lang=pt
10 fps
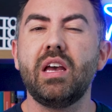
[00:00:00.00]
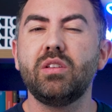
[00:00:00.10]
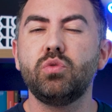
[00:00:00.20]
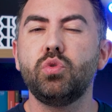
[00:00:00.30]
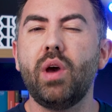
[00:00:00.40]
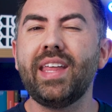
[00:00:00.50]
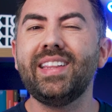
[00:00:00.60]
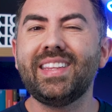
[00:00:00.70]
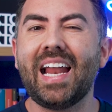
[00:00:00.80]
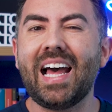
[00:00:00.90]
a sua
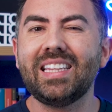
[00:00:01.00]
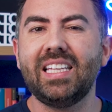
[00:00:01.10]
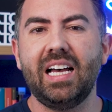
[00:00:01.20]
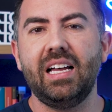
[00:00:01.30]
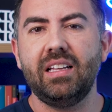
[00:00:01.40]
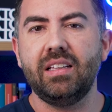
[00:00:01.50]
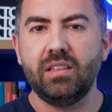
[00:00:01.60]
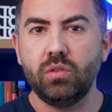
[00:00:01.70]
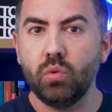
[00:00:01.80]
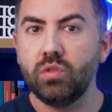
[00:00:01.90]
entrada
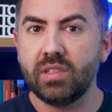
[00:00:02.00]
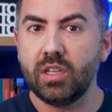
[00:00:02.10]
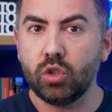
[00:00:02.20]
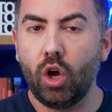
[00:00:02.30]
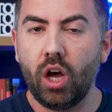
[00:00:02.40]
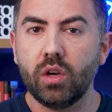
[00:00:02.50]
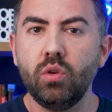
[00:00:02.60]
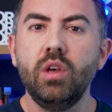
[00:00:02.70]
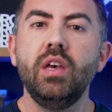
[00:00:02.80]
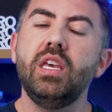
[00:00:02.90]
no
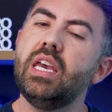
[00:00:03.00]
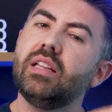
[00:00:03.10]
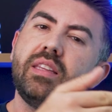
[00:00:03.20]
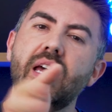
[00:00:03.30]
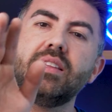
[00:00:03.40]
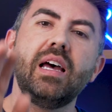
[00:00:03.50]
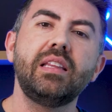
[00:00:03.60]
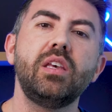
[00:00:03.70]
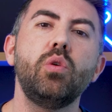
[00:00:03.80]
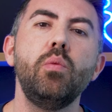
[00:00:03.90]
escritório e até a
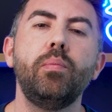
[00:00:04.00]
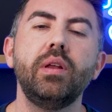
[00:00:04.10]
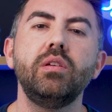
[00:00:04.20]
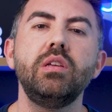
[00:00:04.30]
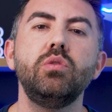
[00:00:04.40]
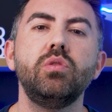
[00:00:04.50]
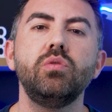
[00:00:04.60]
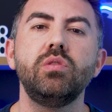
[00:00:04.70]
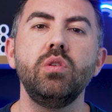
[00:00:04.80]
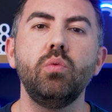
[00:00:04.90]
data que cumpra aí os
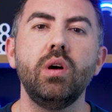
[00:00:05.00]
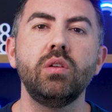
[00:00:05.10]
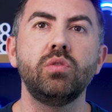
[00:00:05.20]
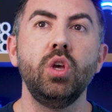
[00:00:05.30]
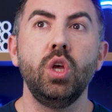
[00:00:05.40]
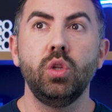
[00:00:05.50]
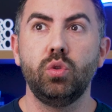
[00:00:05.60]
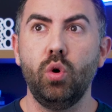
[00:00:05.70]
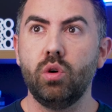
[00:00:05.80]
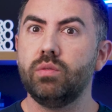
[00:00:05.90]
seus cinco anos.
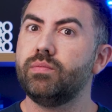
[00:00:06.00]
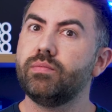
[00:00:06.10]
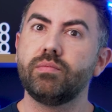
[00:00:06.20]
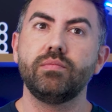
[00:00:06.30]
Toro,